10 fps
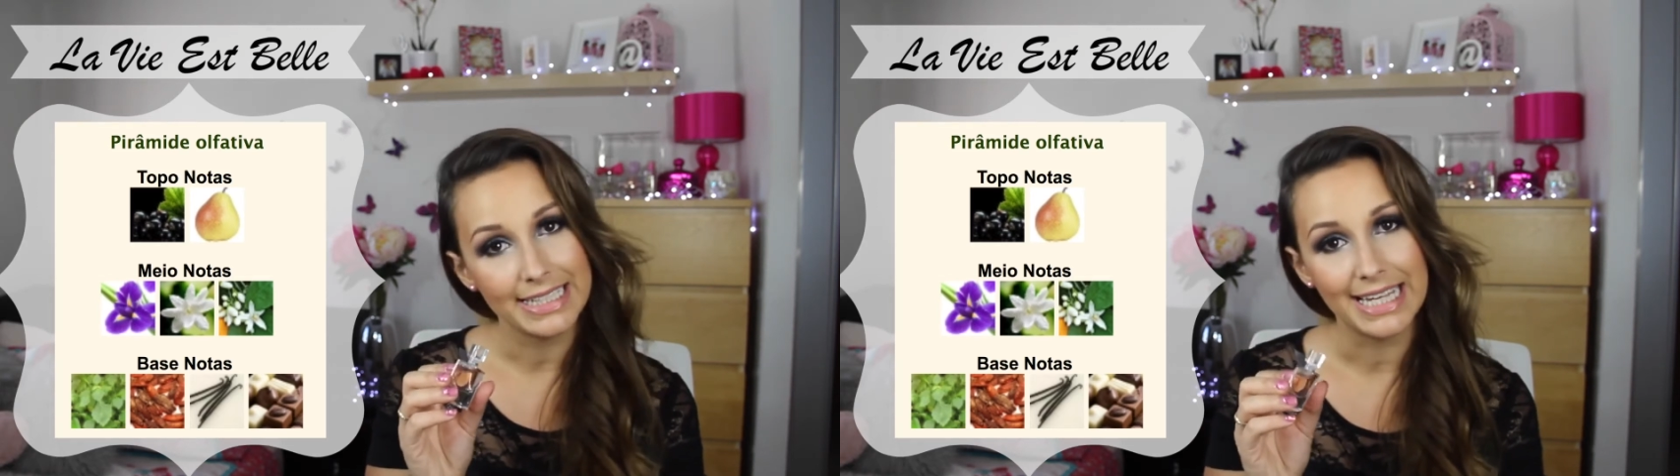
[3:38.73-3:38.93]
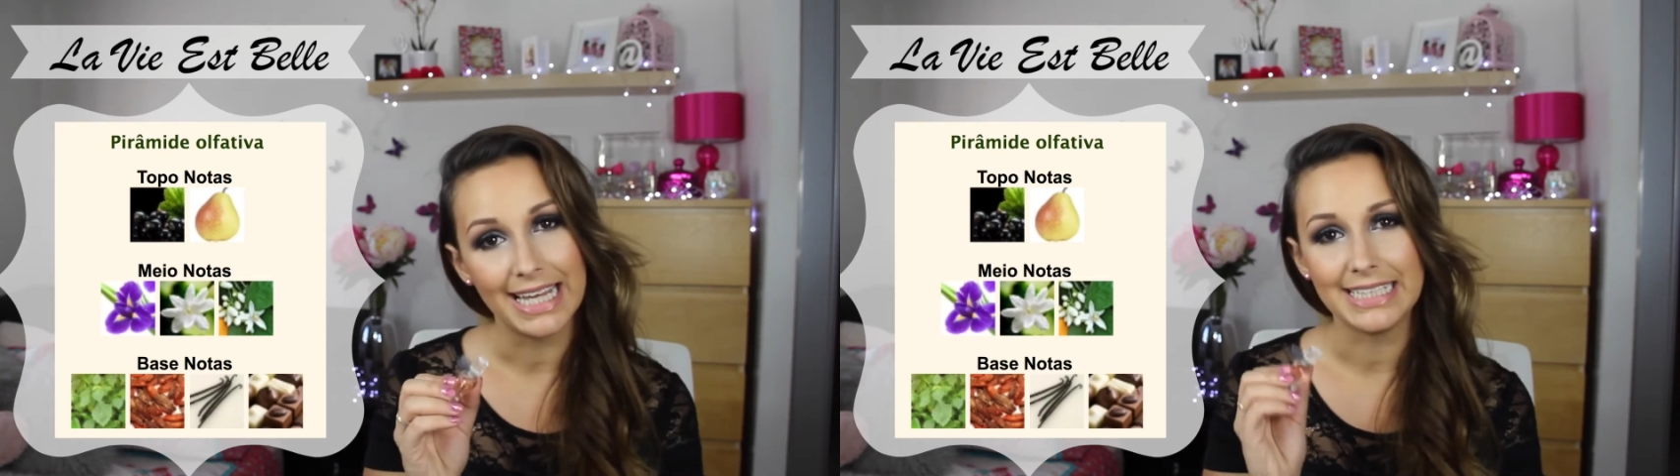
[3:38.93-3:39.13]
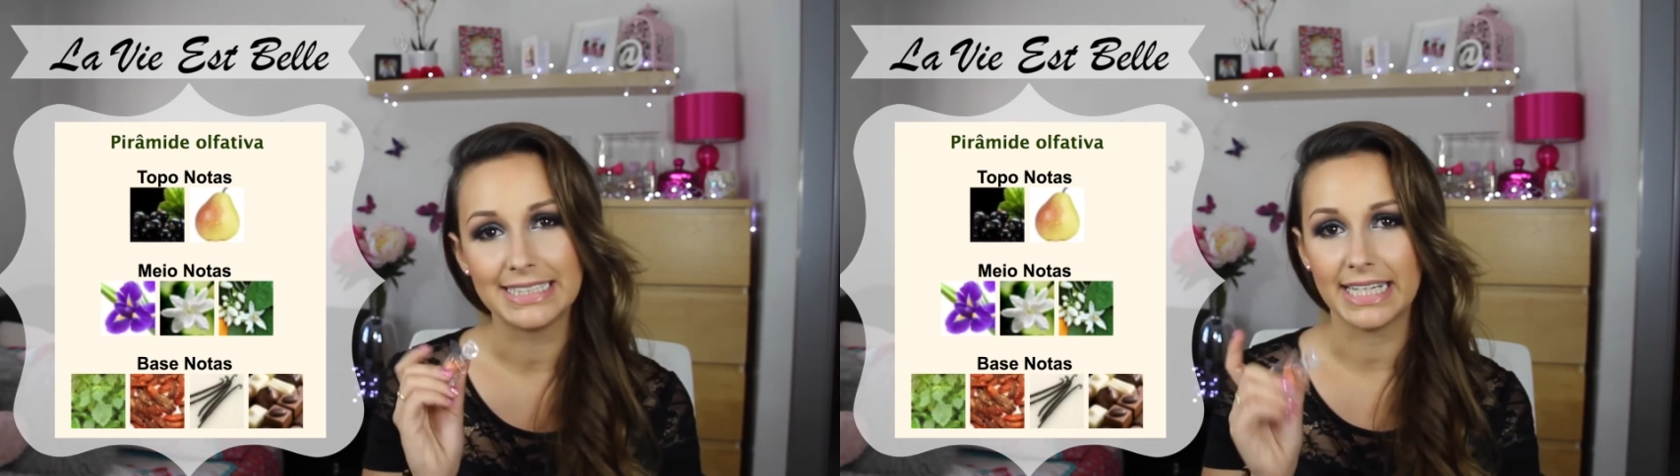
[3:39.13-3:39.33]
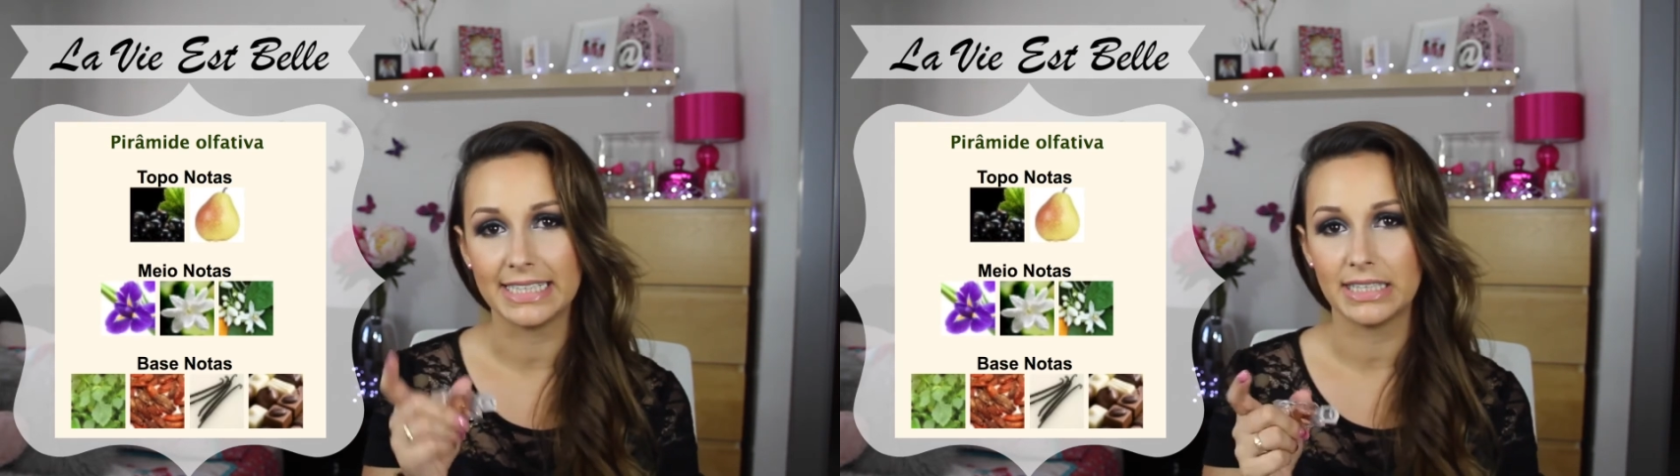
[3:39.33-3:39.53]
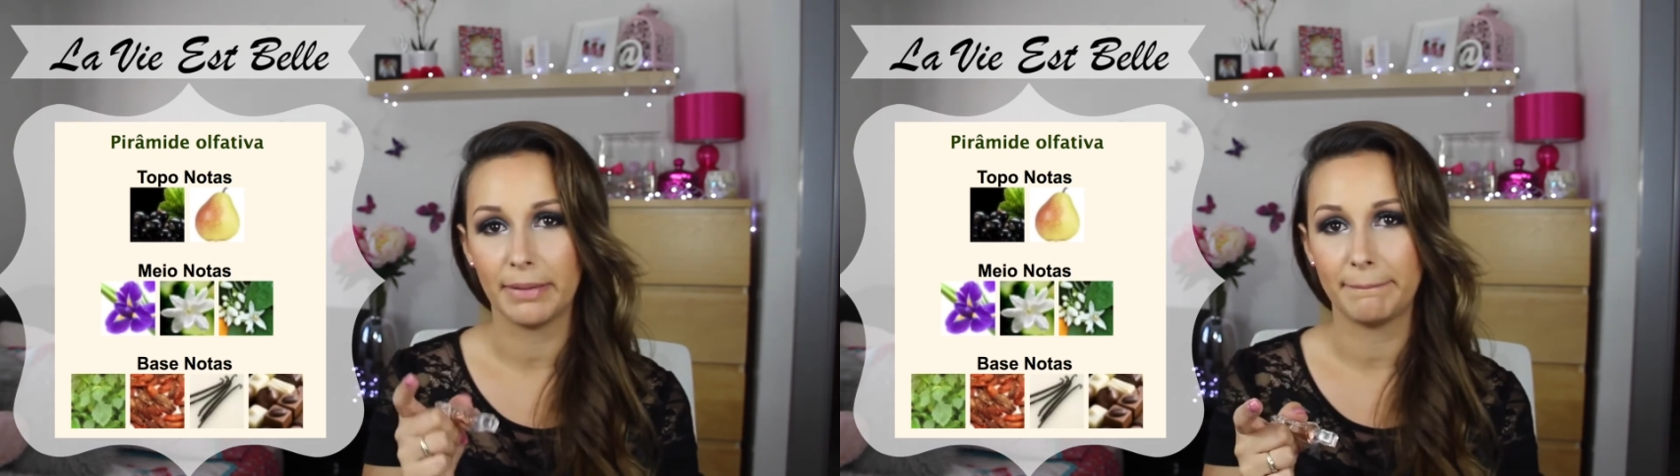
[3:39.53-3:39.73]
e ele
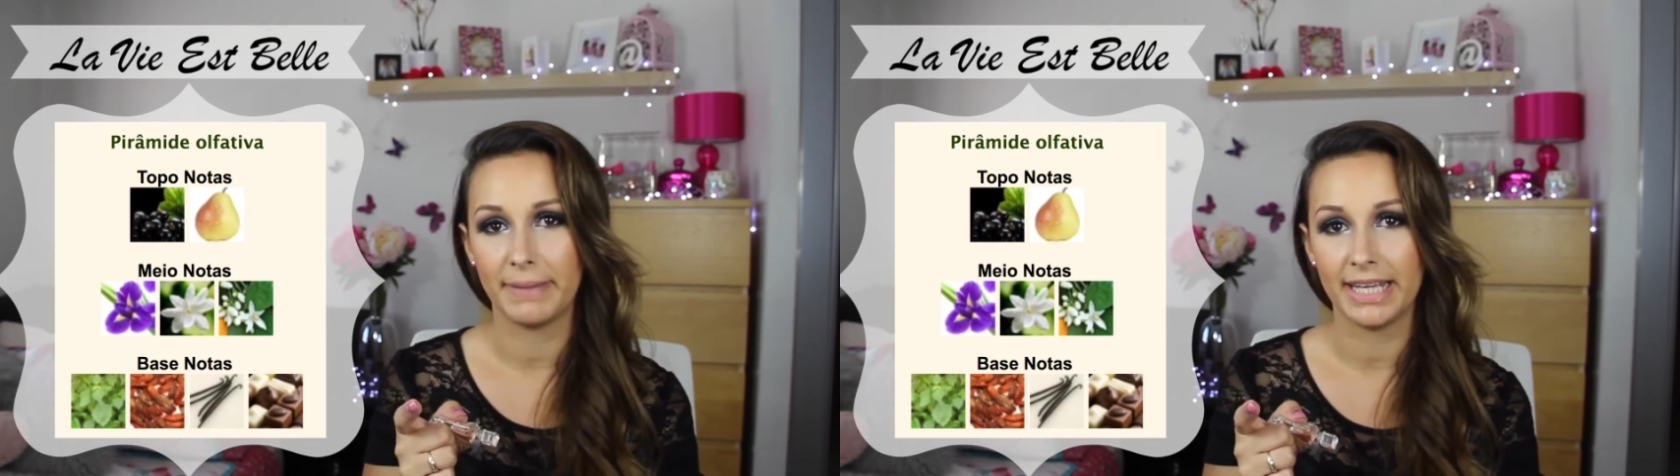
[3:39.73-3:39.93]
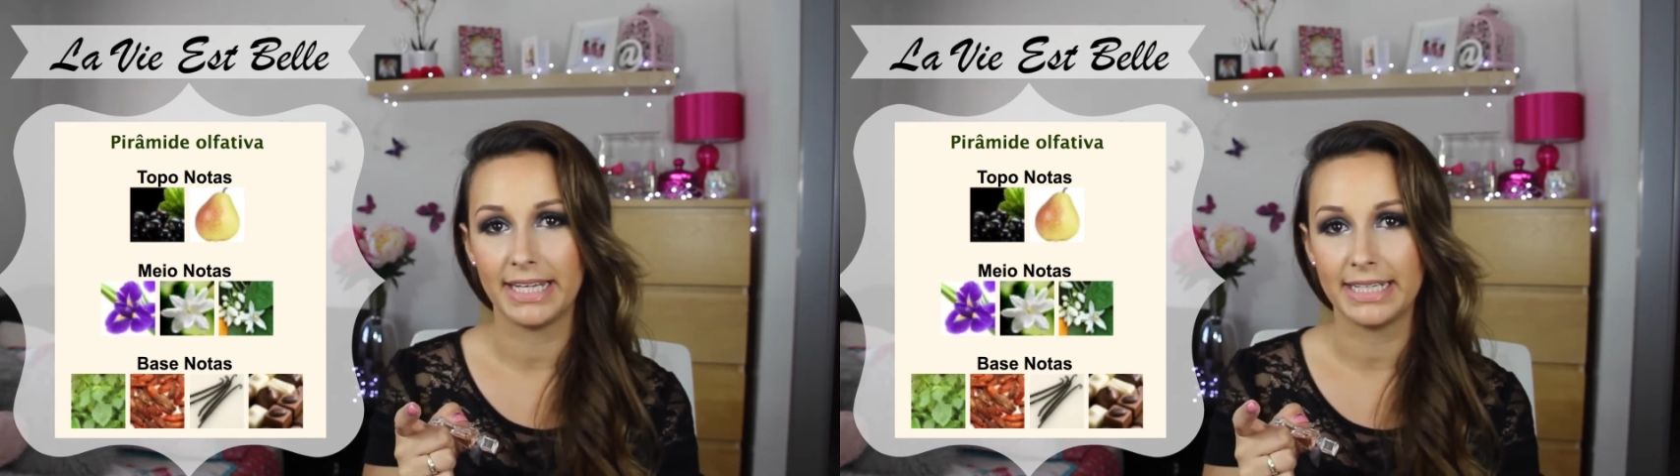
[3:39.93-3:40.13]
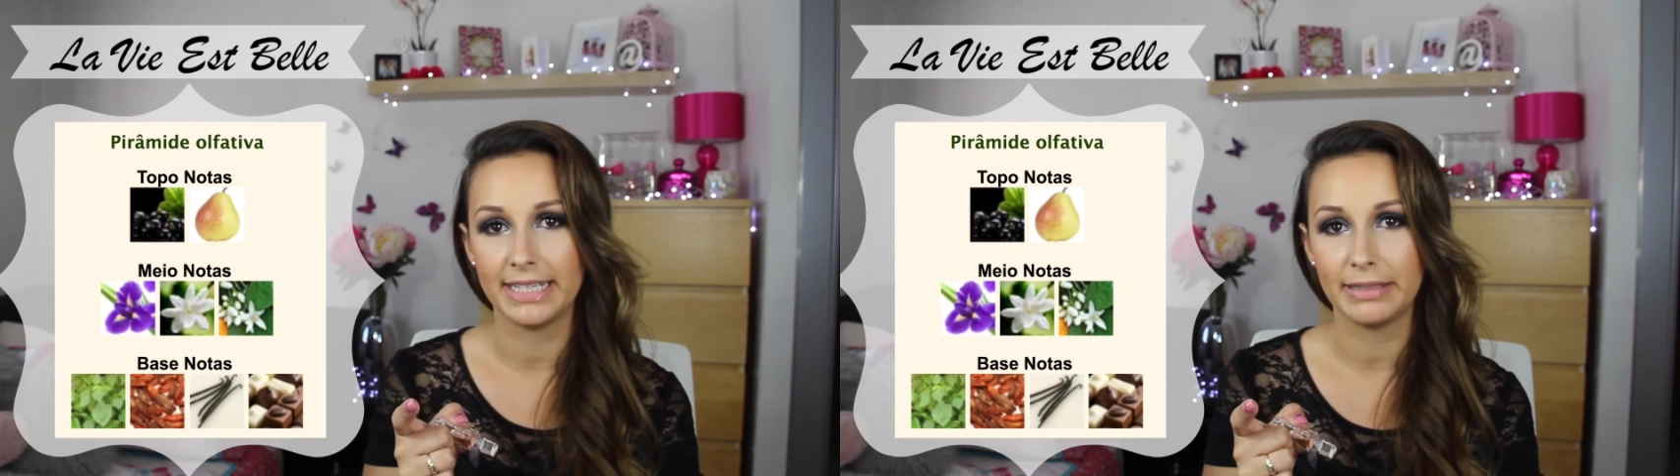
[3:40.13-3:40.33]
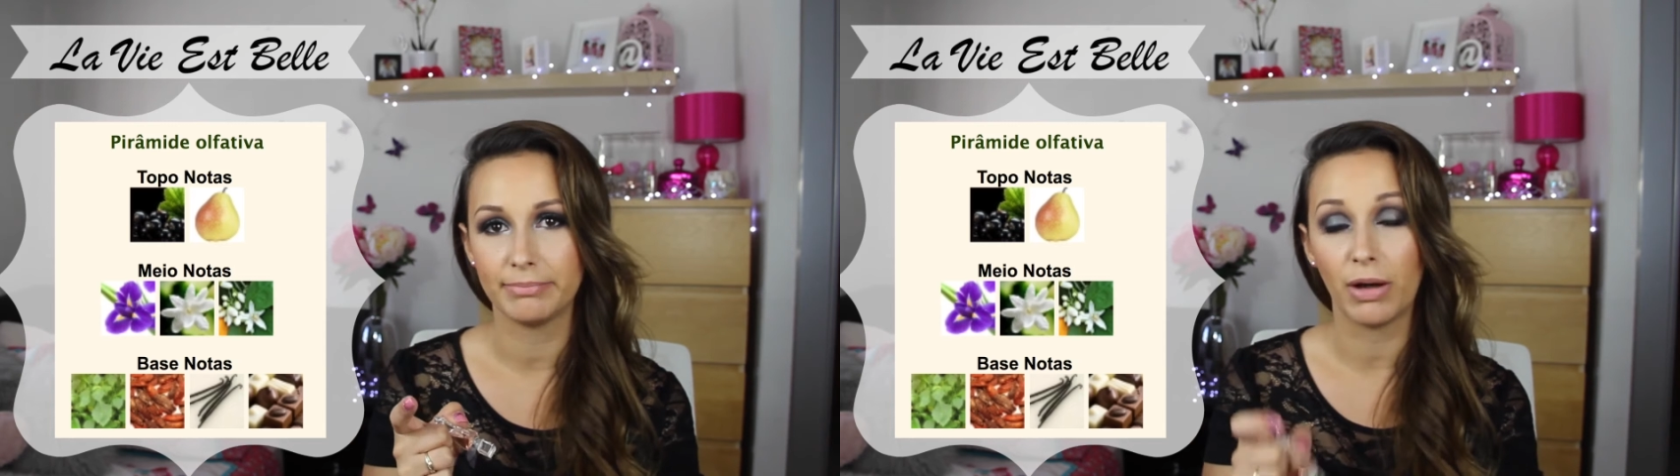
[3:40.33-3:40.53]
tem também